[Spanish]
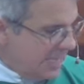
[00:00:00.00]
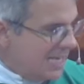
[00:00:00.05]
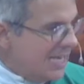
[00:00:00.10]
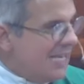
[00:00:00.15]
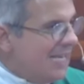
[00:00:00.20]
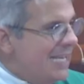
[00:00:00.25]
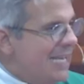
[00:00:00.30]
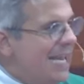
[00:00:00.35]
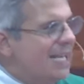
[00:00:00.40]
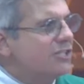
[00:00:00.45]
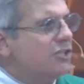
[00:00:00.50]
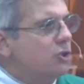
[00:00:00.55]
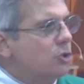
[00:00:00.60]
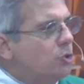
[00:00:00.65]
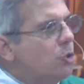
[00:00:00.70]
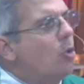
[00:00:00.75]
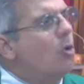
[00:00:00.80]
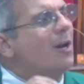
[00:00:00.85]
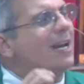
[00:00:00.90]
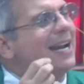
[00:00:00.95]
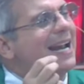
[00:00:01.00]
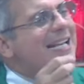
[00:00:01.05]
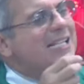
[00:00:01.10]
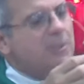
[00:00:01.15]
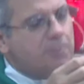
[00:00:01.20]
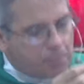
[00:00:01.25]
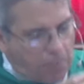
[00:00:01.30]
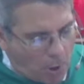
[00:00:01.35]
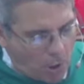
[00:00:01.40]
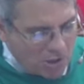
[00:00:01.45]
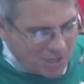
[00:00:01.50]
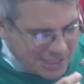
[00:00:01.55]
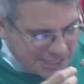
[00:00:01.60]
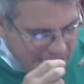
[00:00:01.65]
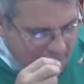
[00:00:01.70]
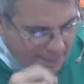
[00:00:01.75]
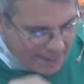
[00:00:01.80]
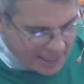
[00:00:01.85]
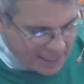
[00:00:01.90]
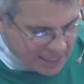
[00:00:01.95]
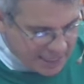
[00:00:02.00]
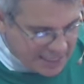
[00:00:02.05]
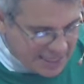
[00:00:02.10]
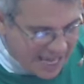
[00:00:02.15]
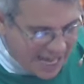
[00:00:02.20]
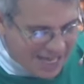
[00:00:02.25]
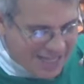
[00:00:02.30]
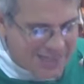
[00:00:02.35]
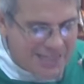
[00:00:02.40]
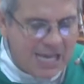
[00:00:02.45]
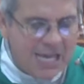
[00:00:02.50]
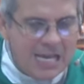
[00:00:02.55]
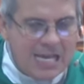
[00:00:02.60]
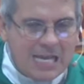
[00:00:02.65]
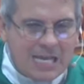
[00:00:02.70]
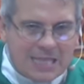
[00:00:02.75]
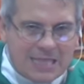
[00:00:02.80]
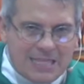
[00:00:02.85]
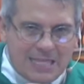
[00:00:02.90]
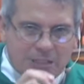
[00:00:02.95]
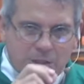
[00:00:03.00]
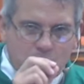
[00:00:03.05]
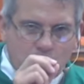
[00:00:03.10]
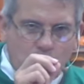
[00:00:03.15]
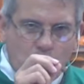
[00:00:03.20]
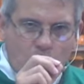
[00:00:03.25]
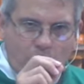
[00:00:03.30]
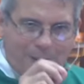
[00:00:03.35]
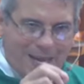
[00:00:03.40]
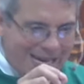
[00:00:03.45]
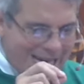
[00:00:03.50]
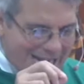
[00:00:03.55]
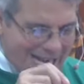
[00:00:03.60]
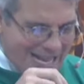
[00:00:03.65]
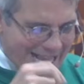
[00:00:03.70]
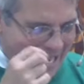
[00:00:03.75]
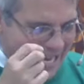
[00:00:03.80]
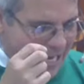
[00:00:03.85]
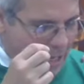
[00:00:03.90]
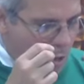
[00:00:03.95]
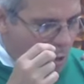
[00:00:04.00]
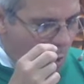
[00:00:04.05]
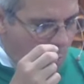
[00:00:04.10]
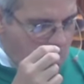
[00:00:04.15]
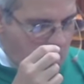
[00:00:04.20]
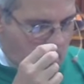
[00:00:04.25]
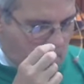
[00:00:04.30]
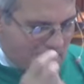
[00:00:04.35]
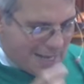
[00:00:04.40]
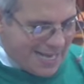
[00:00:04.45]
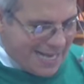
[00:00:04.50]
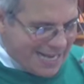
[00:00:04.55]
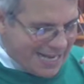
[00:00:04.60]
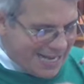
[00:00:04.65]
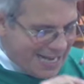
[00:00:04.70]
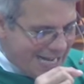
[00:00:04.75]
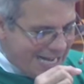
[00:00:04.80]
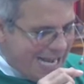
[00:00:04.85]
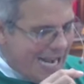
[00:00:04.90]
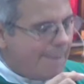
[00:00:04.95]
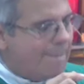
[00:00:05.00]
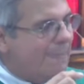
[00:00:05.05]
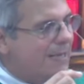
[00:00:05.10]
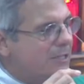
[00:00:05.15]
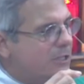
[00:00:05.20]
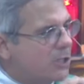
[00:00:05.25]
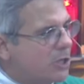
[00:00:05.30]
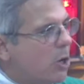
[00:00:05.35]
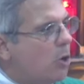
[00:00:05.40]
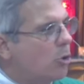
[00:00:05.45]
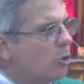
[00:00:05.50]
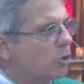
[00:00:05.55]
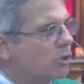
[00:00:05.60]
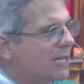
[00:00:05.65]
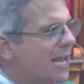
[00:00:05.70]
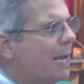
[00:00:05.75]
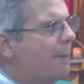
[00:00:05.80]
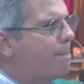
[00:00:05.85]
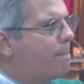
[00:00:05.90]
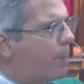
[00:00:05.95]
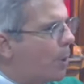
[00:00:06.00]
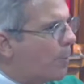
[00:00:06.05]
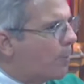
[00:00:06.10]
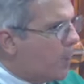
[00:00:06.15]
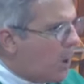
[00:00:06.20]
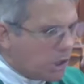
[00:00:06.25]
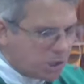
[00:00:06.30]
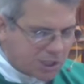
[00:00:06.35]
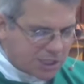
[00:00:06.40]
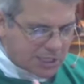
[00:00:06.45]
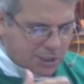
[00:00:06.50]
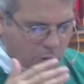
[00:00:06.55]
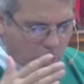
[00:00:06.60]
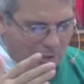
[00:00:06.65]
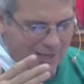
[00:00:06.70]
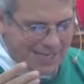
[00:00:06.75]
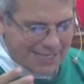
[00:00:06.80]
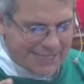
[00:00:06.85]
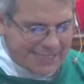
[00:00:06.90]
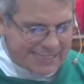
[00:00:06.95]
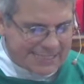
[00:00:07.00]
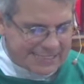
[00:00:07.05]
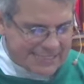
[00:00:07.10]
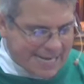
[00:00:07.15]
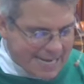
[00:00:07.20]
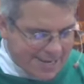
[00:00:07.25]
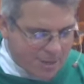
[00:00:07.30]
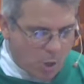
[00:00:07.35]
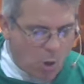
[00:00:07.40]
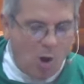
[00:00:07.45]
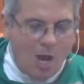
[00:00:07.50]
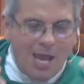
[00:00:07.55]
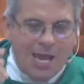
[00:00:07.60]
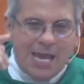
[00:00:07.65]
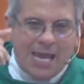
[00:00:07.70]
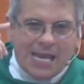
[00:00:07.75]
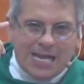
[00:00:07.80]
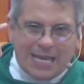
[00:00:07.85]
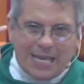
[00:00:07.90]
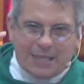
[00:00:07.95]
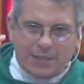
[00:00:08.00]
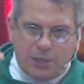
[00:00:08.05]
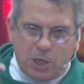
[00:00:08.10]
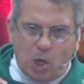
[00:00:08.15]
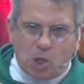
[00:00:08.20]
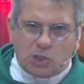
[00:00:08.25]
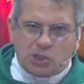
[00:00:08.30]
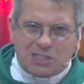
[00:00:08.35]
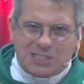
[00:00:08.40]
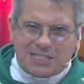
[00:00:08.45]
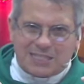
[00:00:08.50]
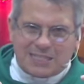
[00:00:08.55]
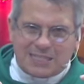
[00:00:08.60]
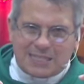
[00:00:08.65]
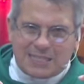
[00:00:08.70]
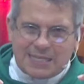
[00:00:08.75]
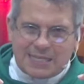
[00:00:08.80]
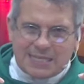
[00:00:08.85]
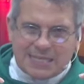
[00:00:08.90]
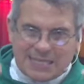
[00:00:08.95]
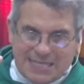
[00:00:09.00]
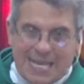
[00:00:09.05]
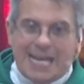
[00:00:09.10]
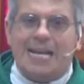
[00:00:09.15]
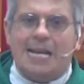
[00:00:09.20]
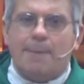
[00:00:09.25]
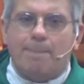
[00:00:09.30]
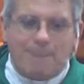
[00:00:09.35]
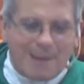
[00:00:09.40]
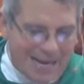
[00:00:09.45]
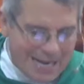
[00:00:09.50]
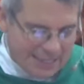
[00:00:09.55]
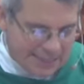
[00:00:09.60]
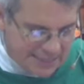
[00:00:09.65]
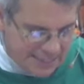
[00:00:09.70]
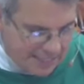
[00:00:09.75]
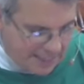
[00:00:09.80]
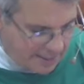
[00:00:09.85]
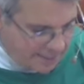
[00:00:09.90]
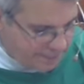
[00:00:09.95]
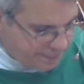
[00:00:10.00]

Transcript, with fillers: Y es tu responsabilidad descubrir y cumplir la misión, o sea, el propósito y el destino que Dios tiene para ti.